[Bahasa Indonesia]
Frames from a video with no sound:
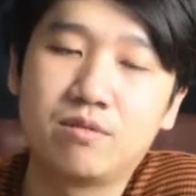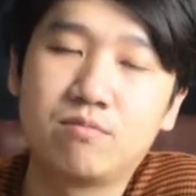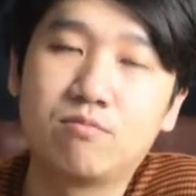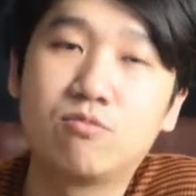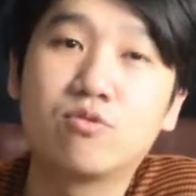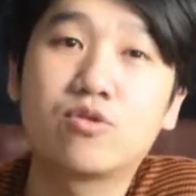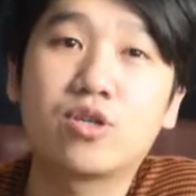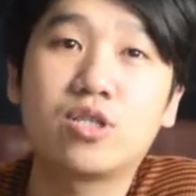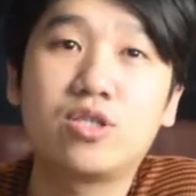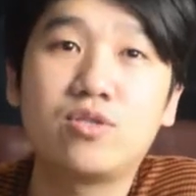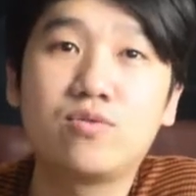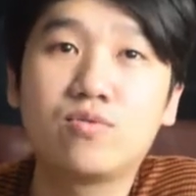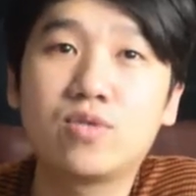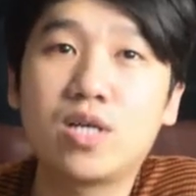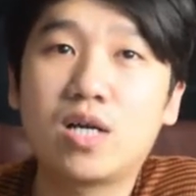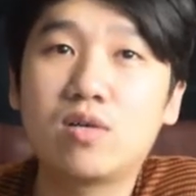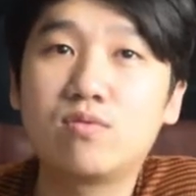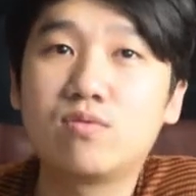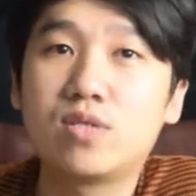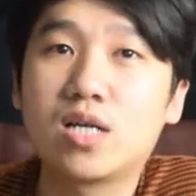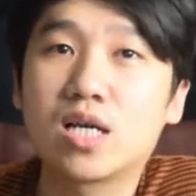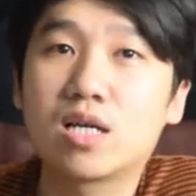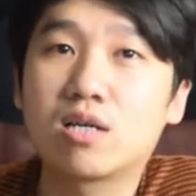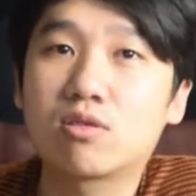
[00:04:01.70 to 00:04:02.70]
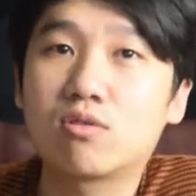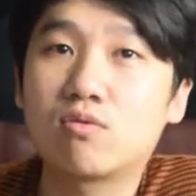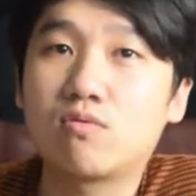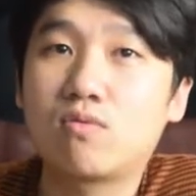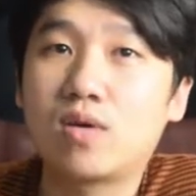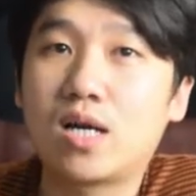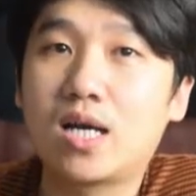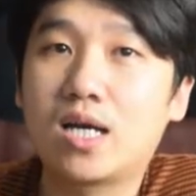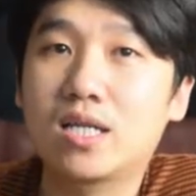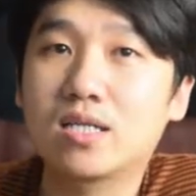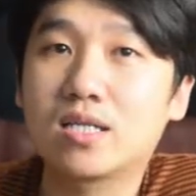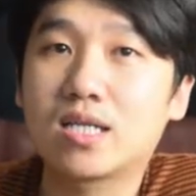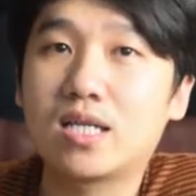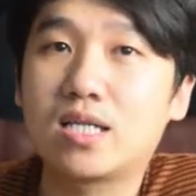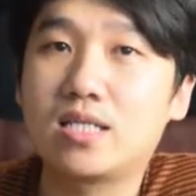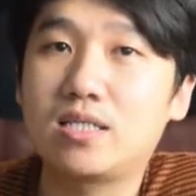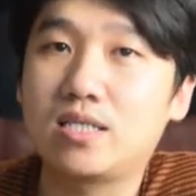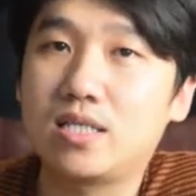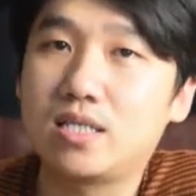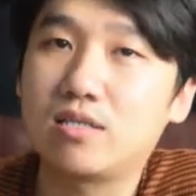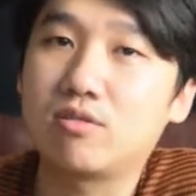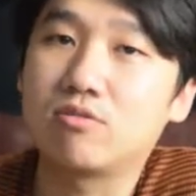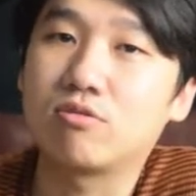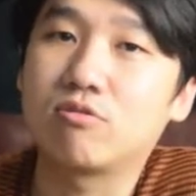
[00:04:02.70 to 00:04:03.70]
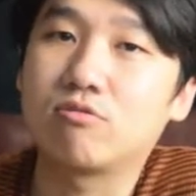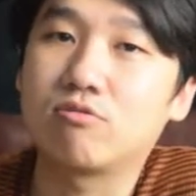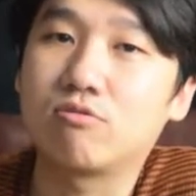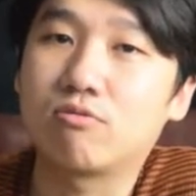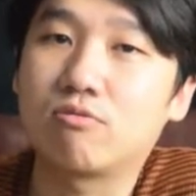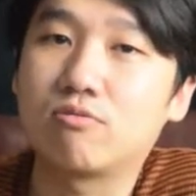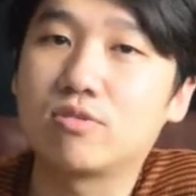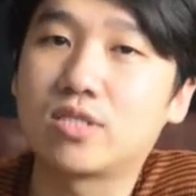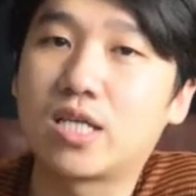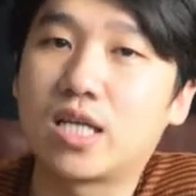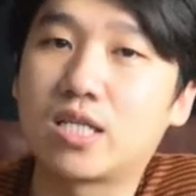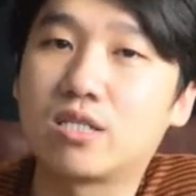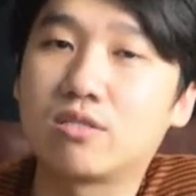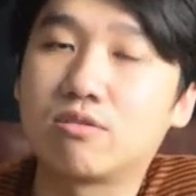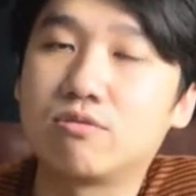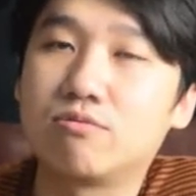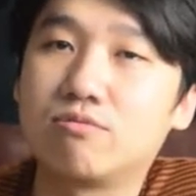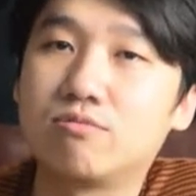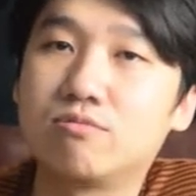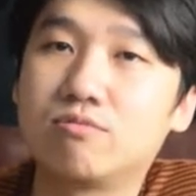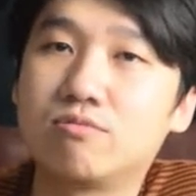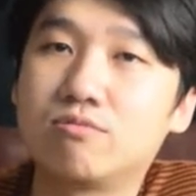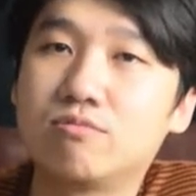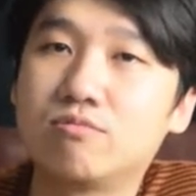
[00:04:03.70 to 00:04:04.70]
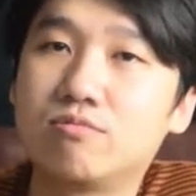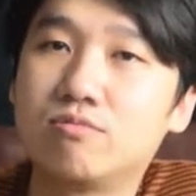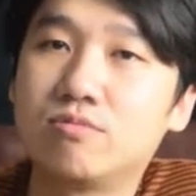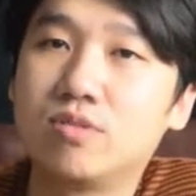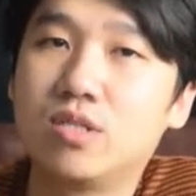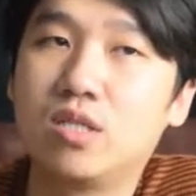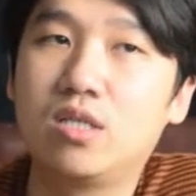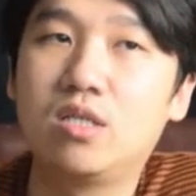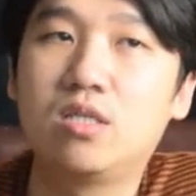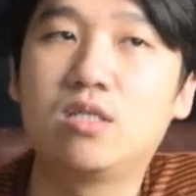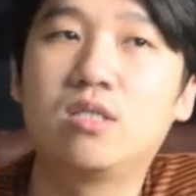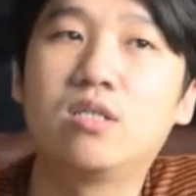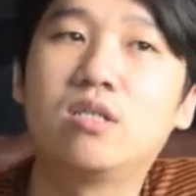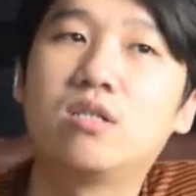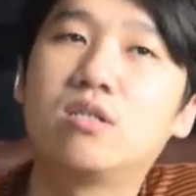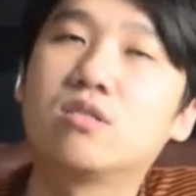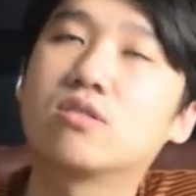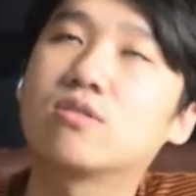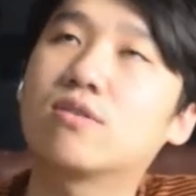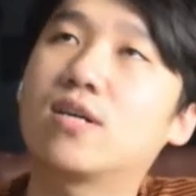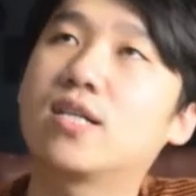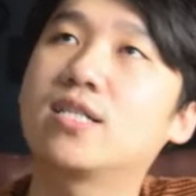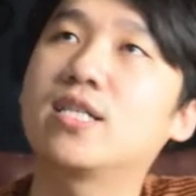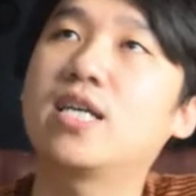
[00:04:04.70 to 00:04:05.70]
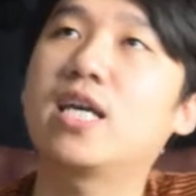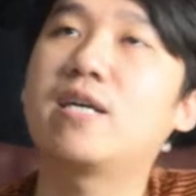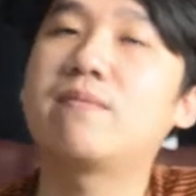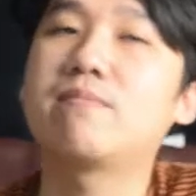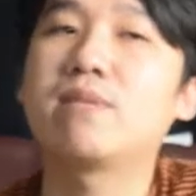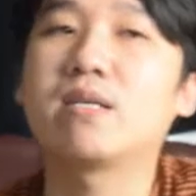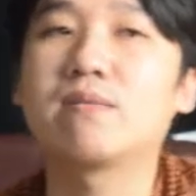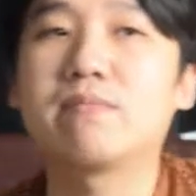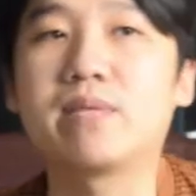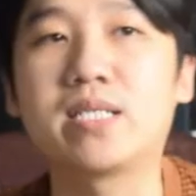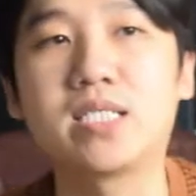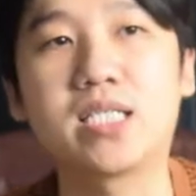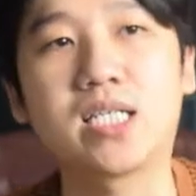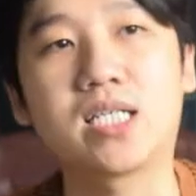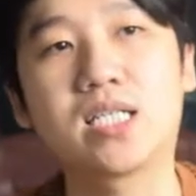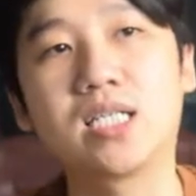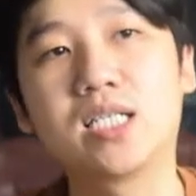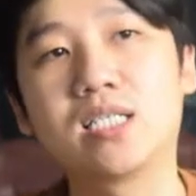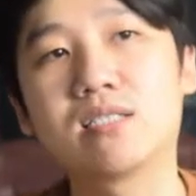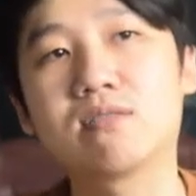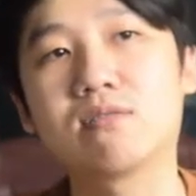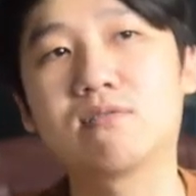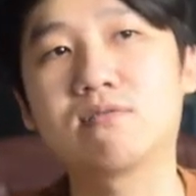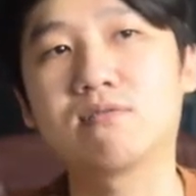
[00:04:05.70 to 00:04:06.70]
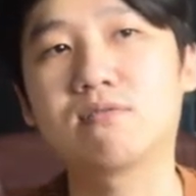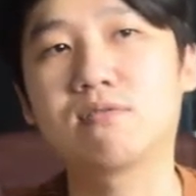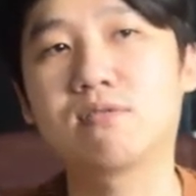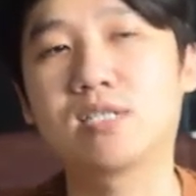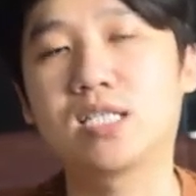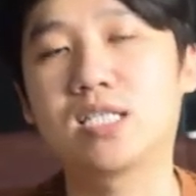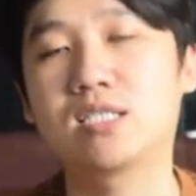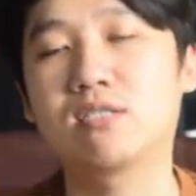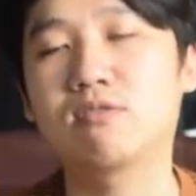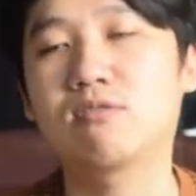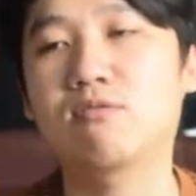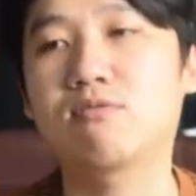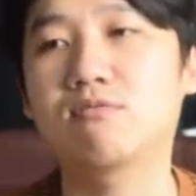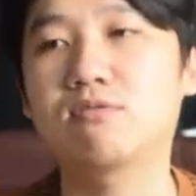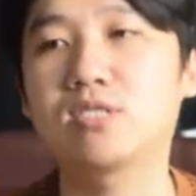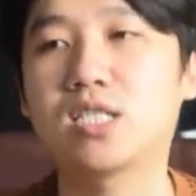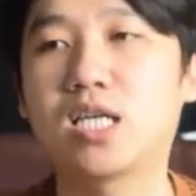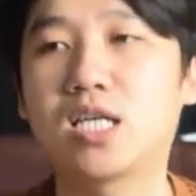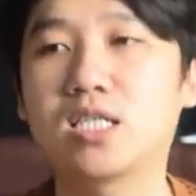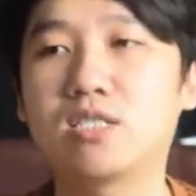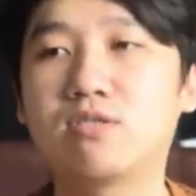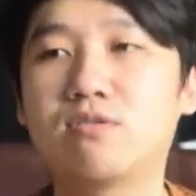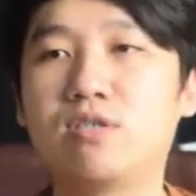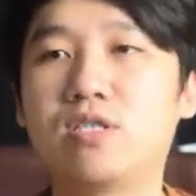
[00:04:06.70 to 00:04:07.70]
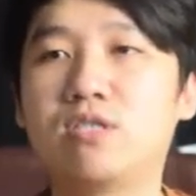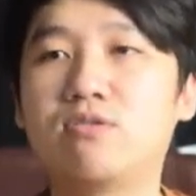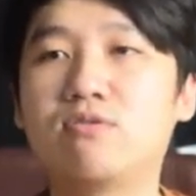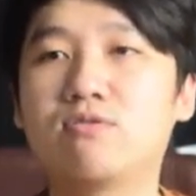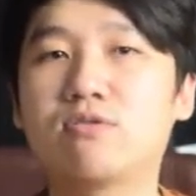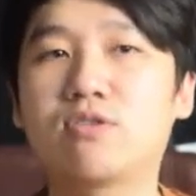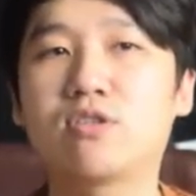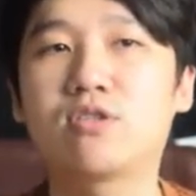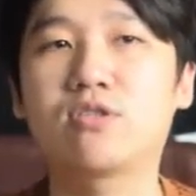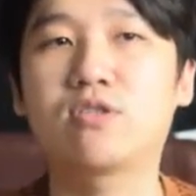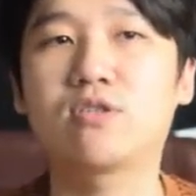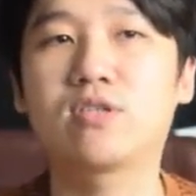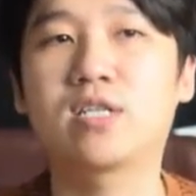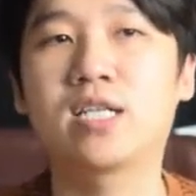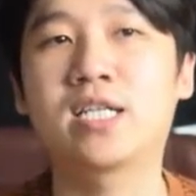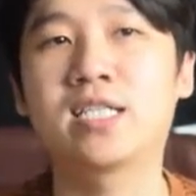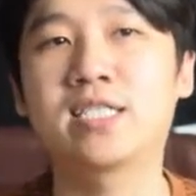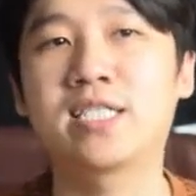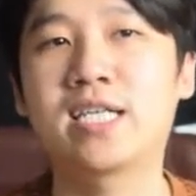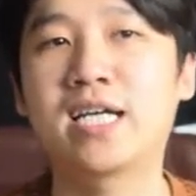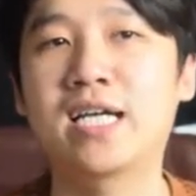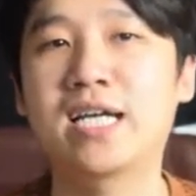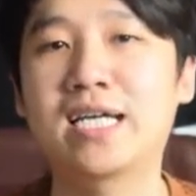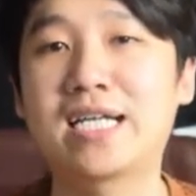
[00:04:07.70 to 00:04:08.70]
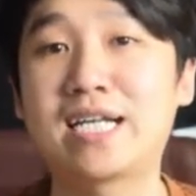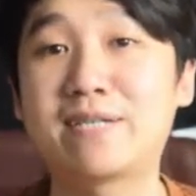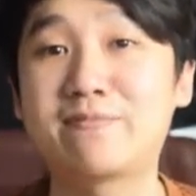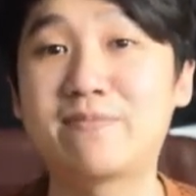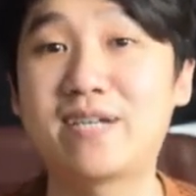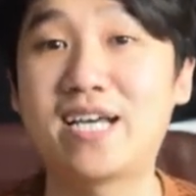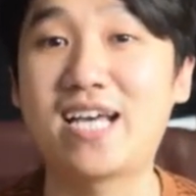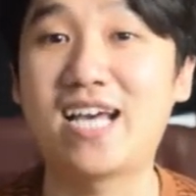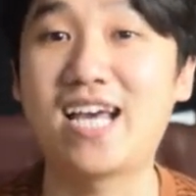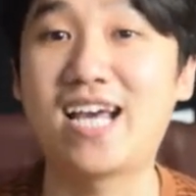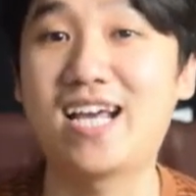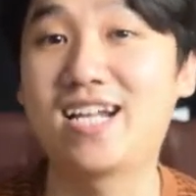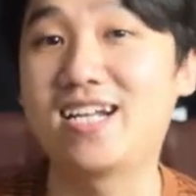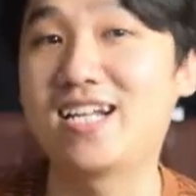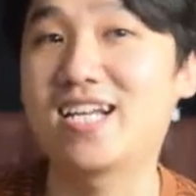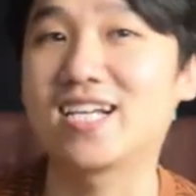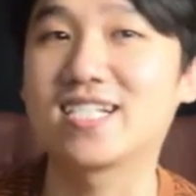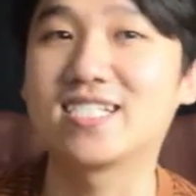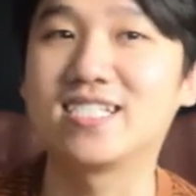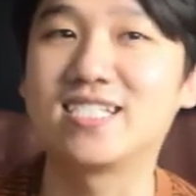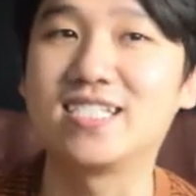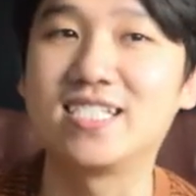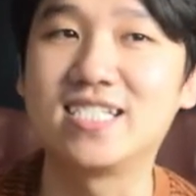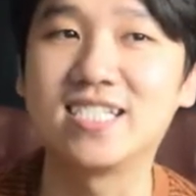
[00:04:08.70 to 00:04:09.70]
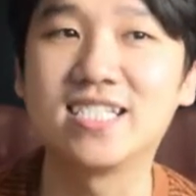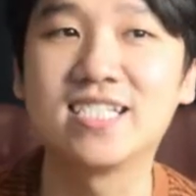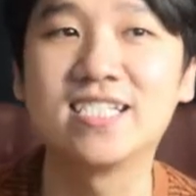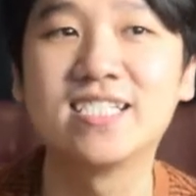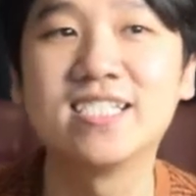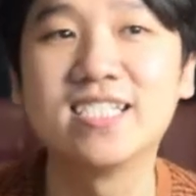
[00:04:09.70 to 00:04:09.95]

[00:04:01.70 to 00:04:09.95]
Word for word: mungkin juga udah ketuaan kali ya nonton tokusatsu soalnya emang basically tontonan tokusatsu itu tontonan yang ramah anak sih